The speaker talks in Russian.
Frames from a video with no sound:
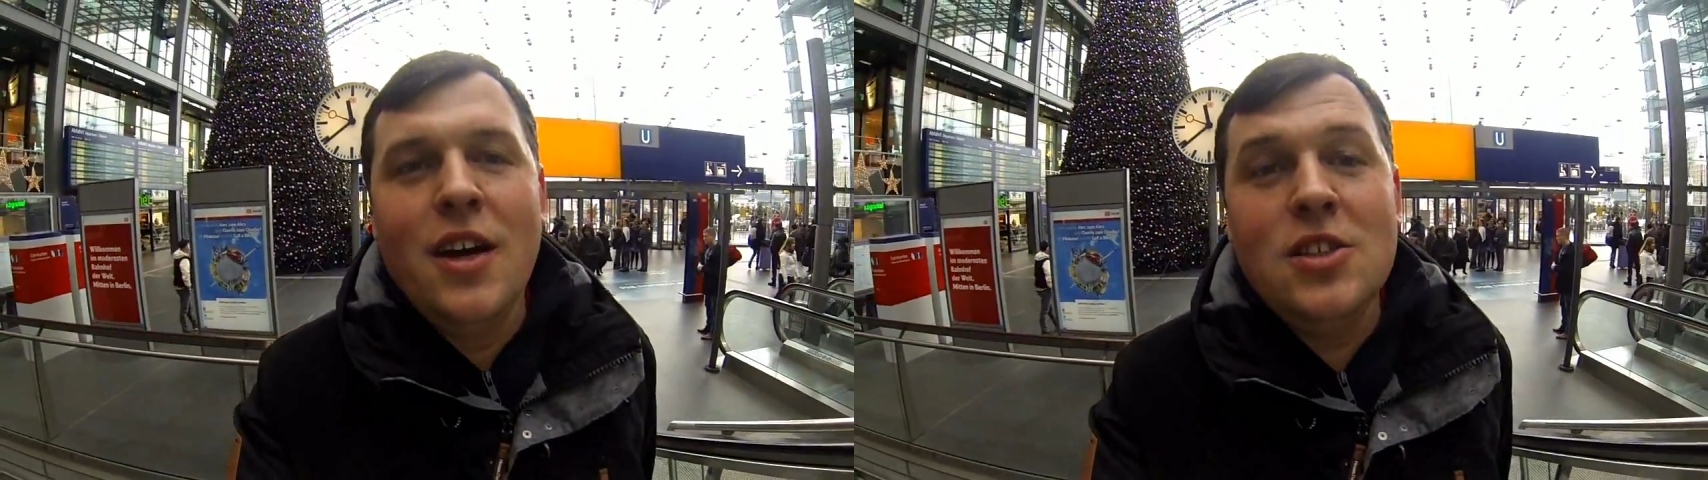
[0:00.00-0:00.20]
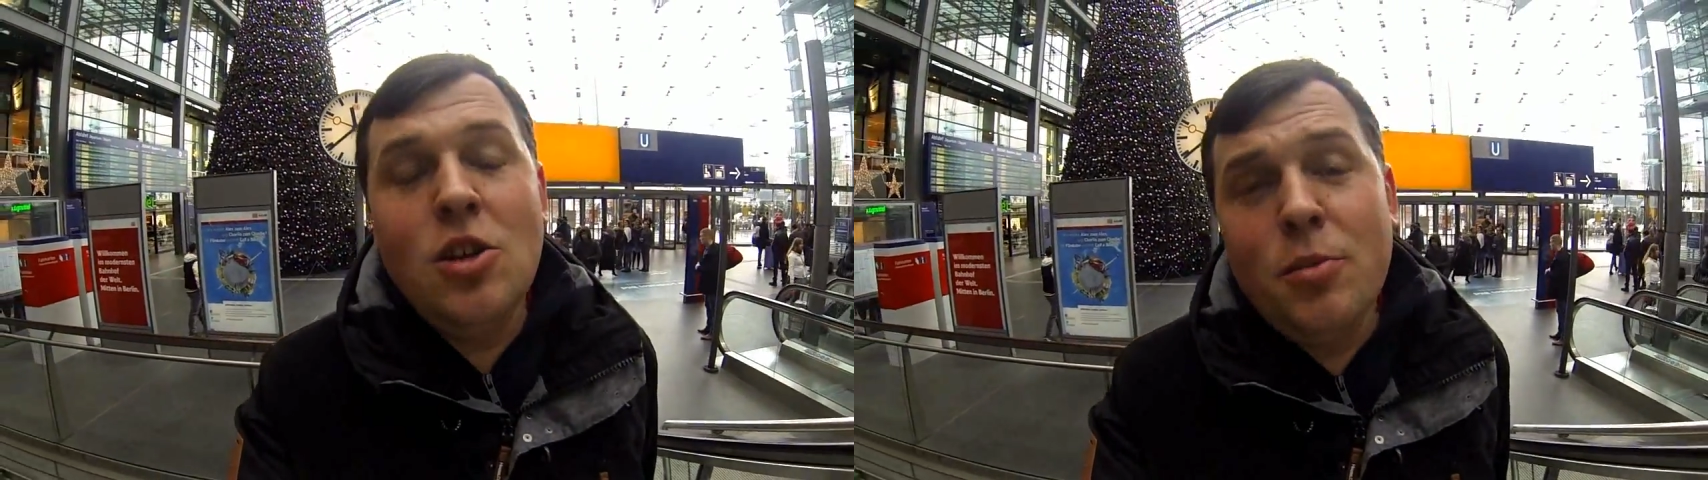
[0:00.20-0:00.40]

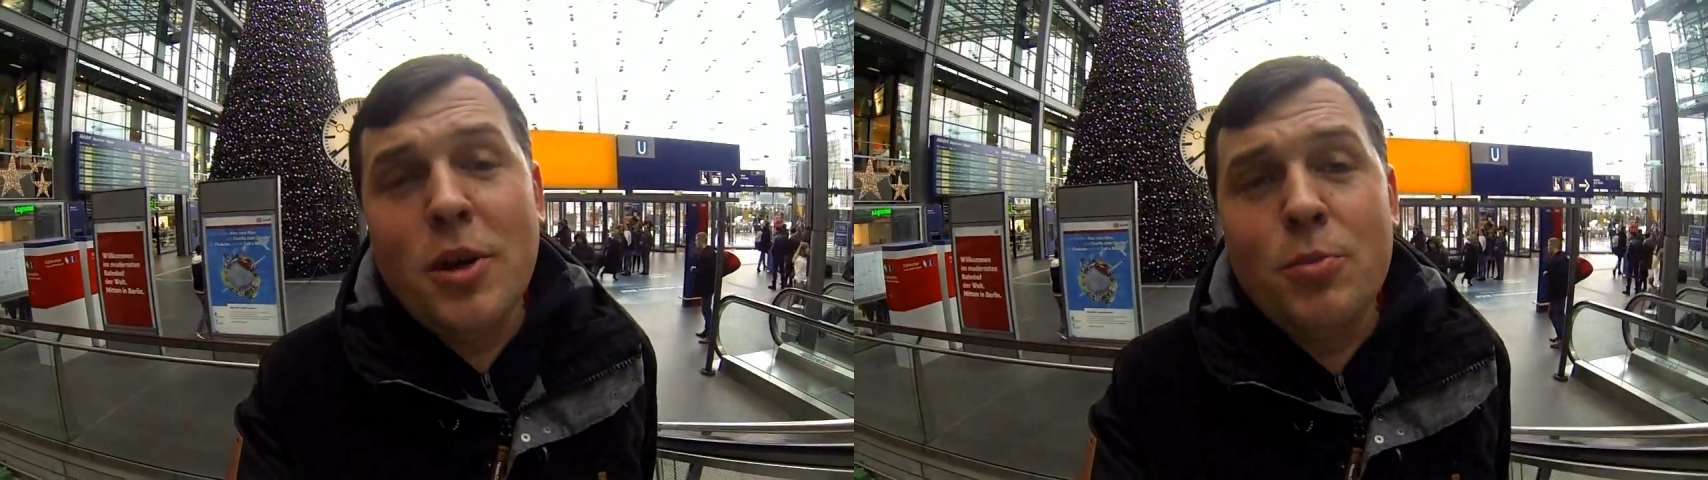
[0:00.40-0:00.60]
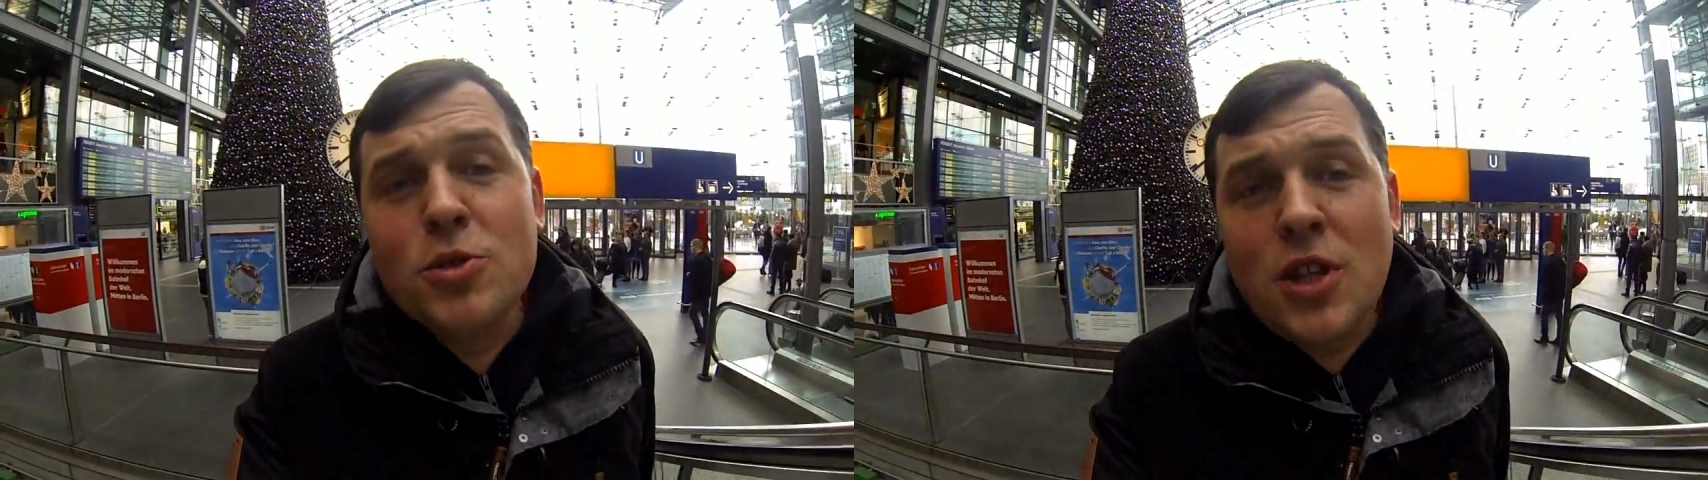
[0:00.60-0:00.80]
не
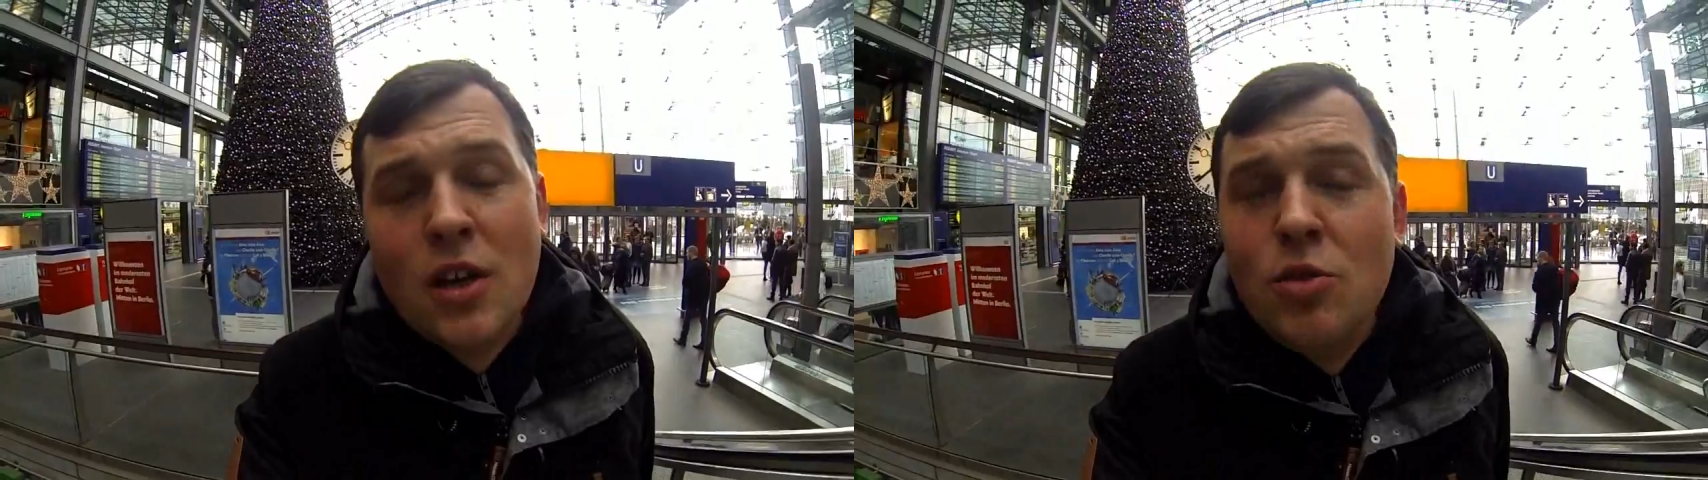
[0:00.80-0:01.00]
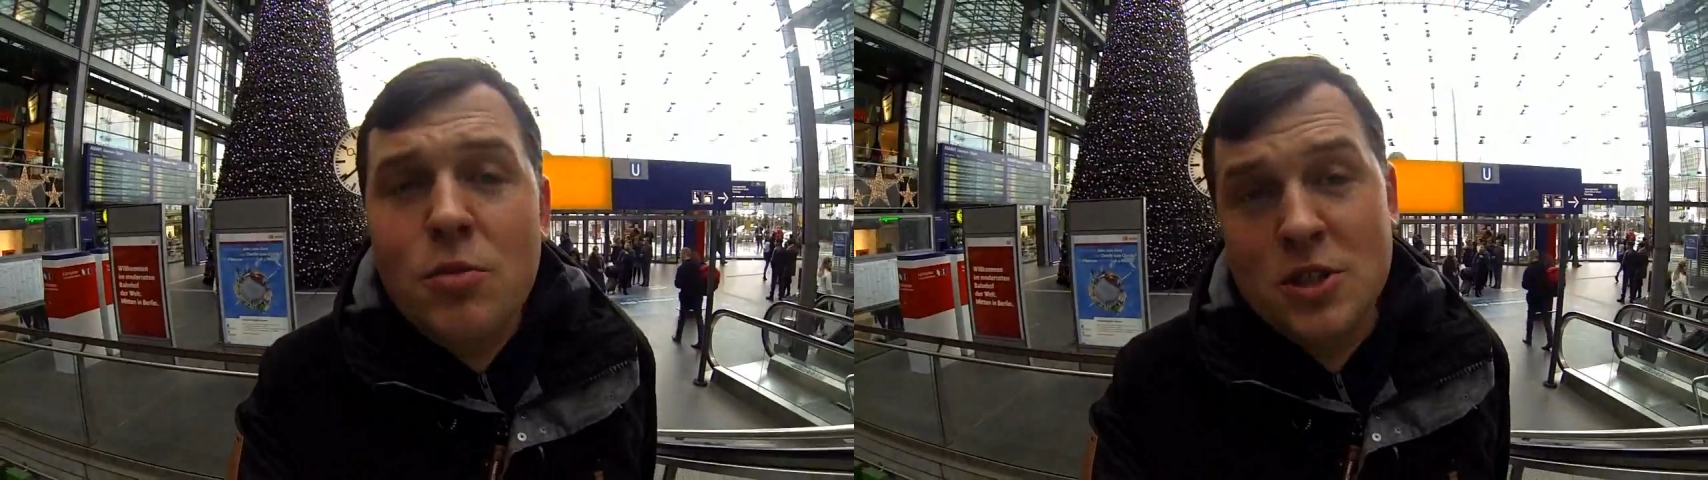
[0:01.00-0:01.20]
любят
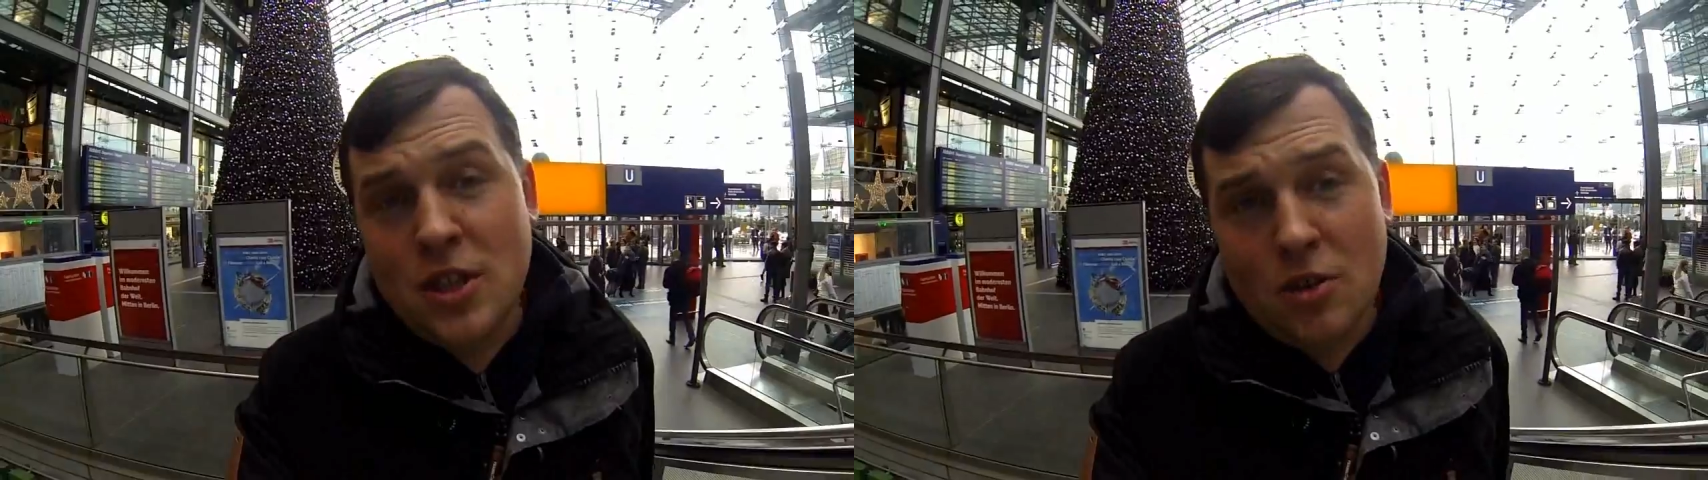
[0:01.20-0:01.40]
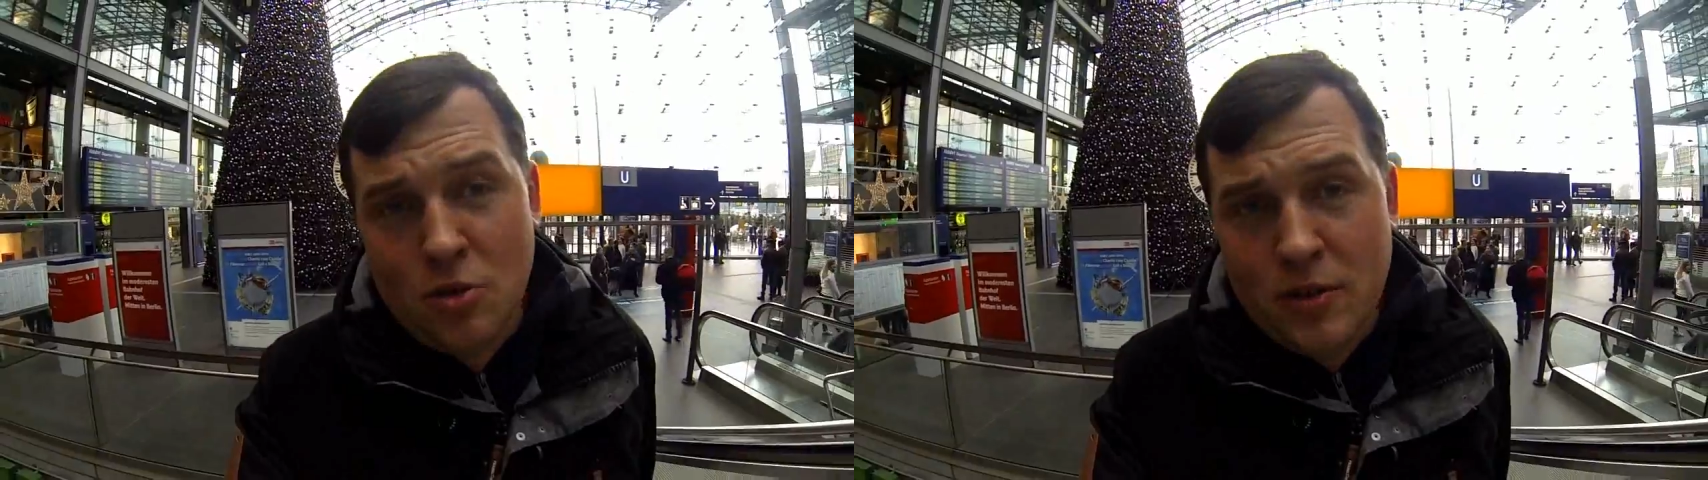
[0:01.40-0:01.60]
пустоту и
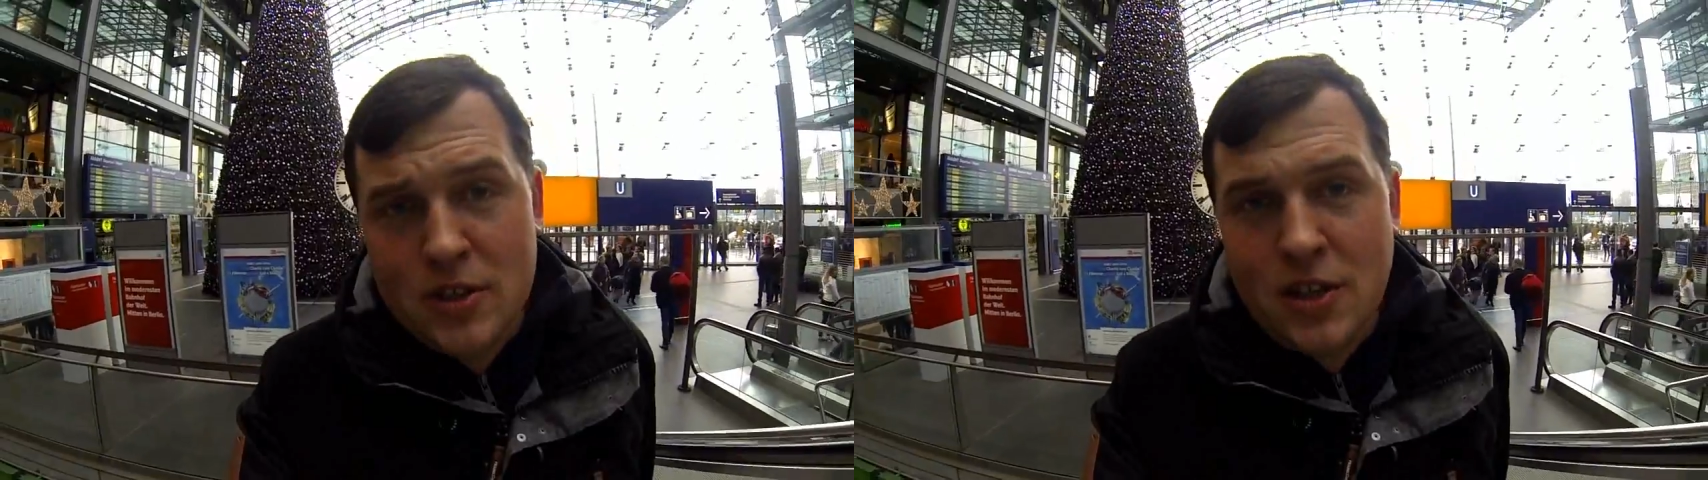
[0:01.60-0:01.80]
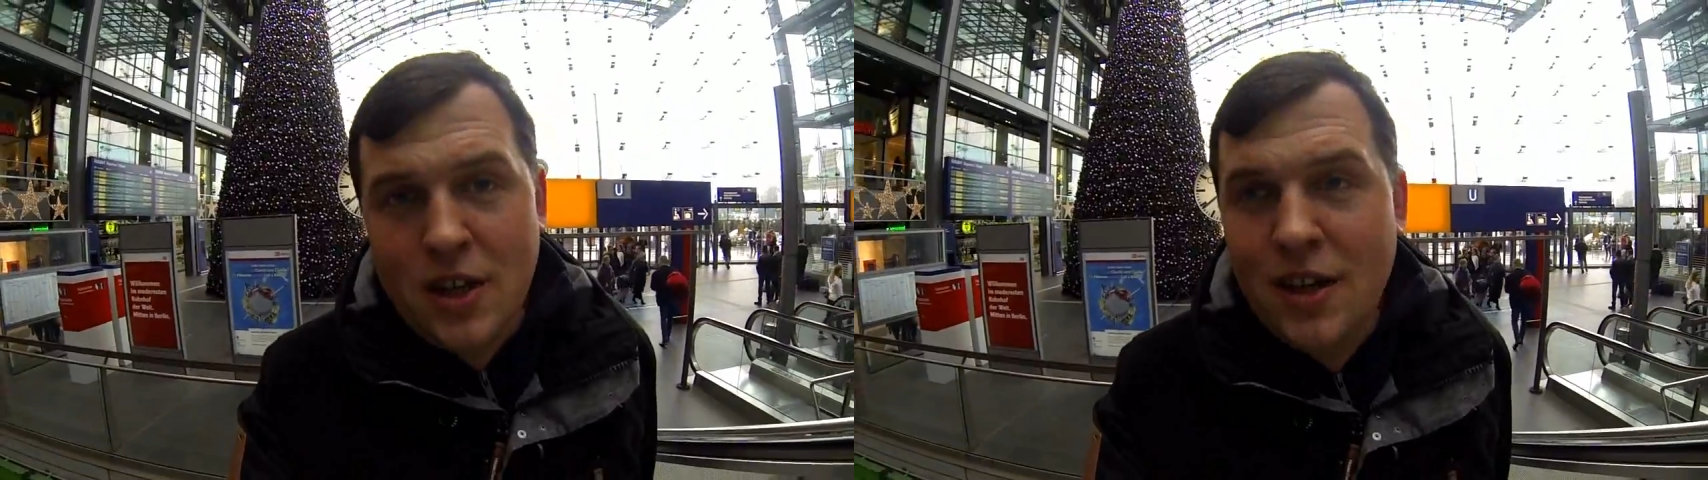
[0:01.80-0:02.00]
бестолковость.